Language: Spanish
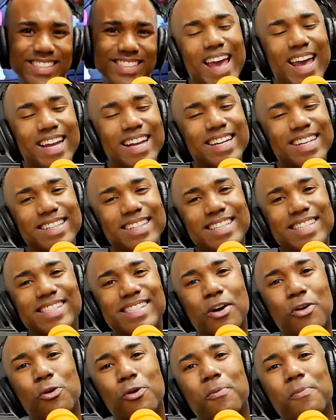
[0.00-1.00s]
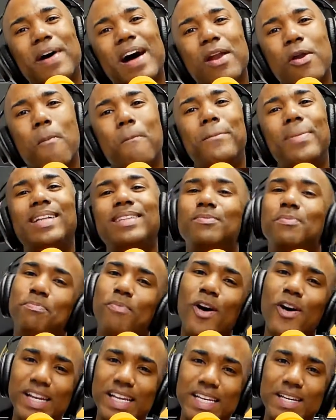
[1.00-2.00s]
El artista urbano Bad
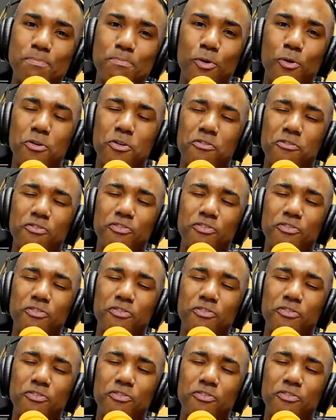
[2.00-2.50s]
Bunny por